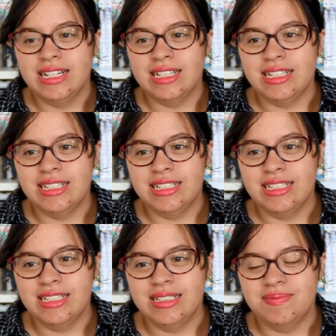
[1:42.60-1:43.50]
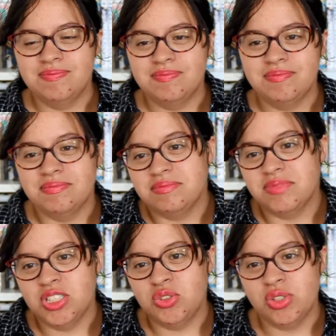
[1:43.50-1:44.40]
Et,
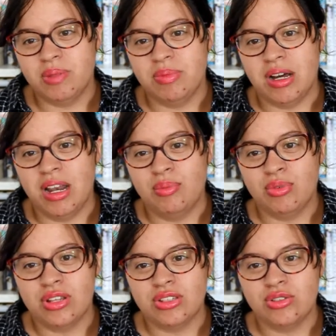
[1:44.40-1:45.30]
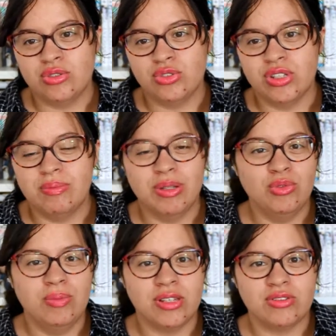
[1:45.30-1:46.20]
je sais pas, là pour l'instant, je n'ai pas
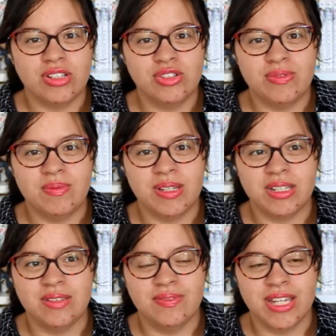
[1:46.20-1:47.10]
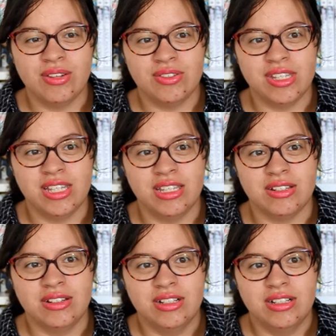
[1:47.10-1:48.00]
d'autres personnages féminins qui me viennent en tête.
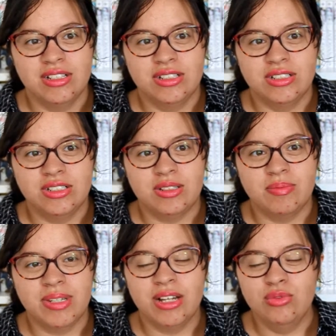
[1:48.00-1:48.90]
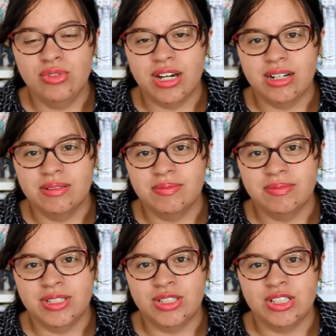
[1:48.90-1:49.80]
J'aime bien Luna,
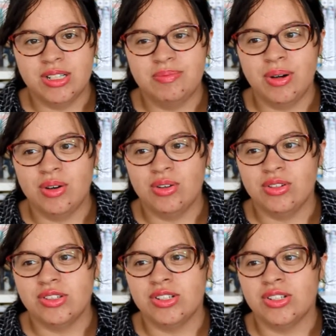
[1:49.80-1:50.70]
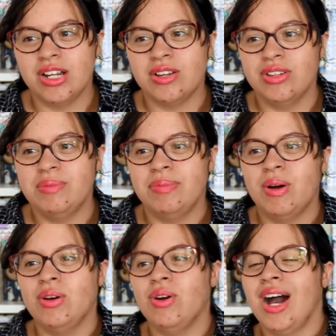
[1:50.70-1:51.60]
mais je, pas je la connais pas
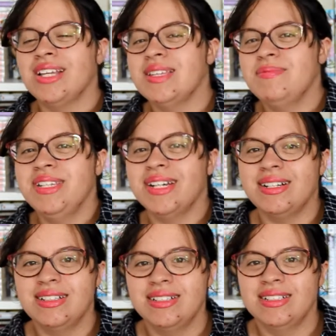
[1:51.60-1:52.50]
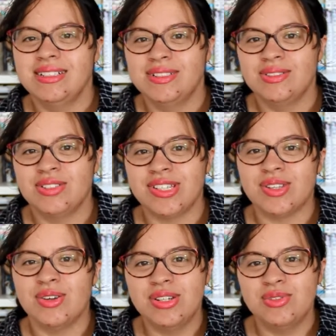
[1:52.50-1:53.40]
encore assez bien euh, dans
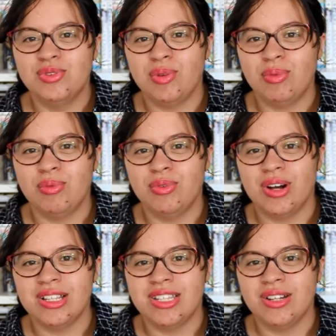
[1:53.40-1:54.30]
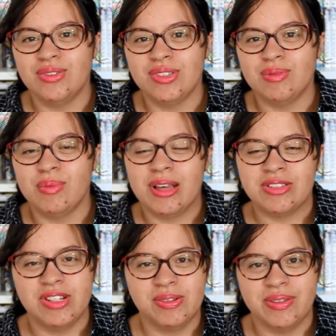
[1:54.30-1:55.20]
cette relecture pour pouvoir dire que c'est mon
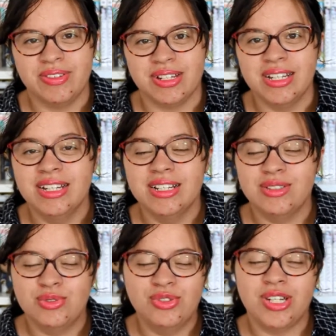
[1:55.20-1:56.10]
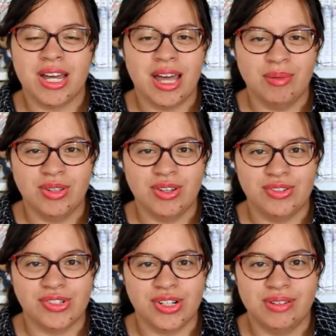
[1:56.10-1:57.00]
personnage préféré. Donc je dirais Hermione
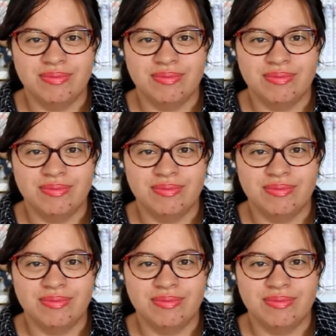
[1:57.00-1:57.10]
Granger.